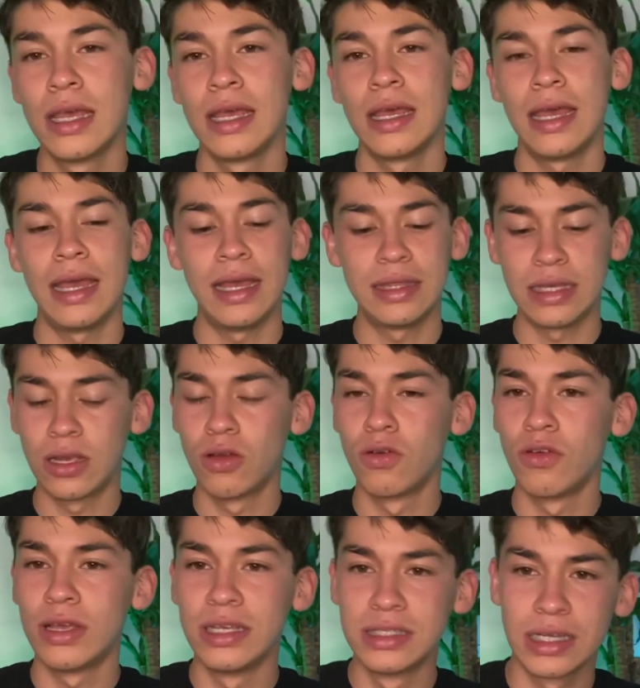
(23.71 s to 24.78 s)
Eh, tengo
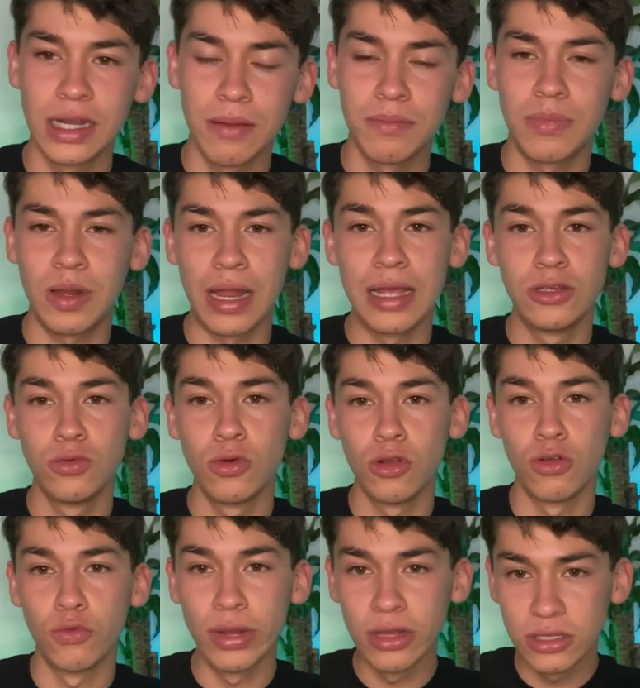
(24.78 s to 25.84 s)
Instagram, para ahí subo los
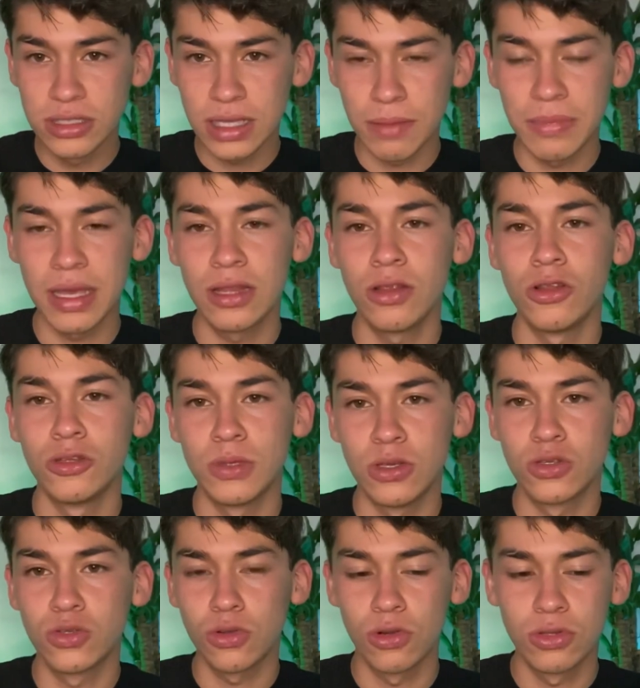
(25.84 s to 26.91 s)
Reels también, los videos
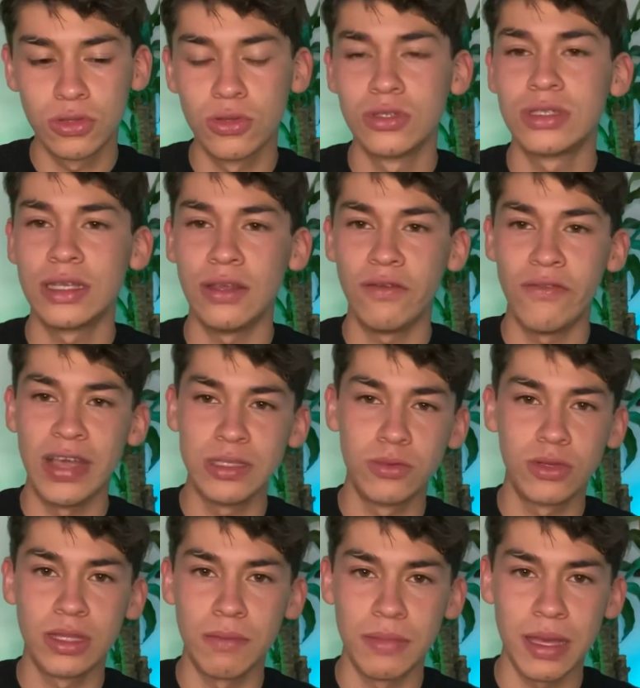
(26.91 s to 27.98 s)
cortos y Facebook
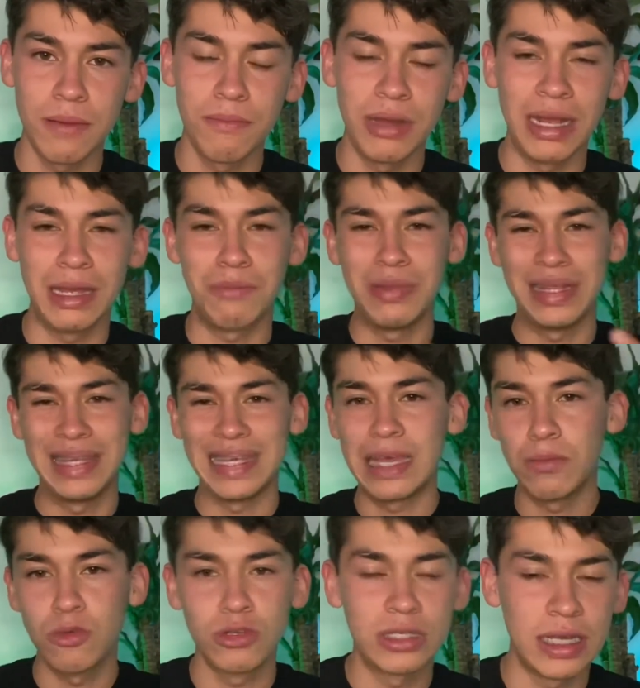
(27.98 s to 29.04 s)
también para que
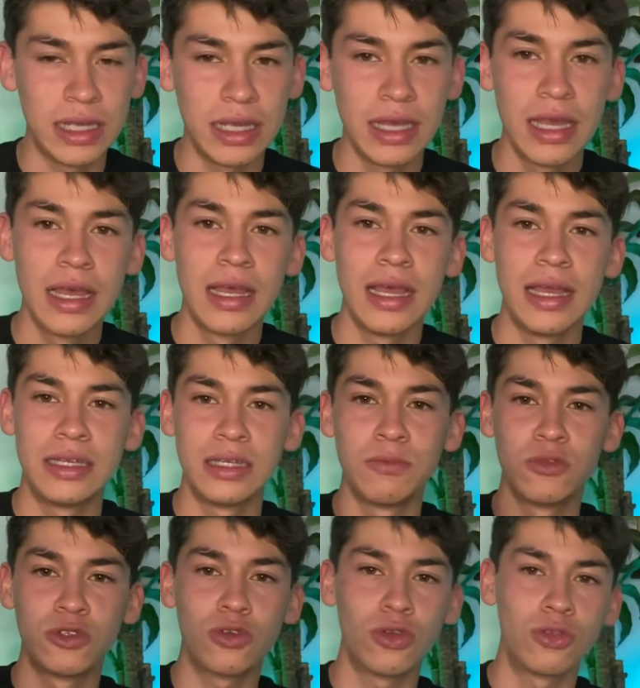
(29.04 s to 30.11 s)
platiquemos ahí
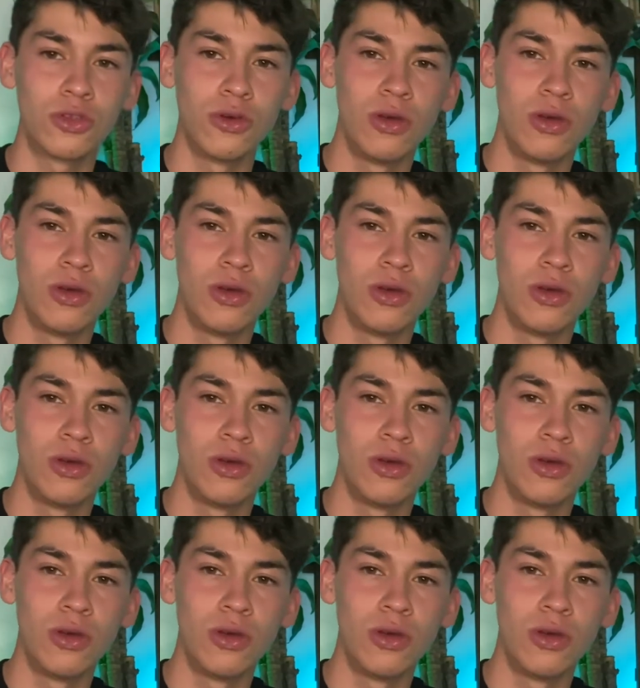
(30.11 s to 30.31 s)
echemos coto.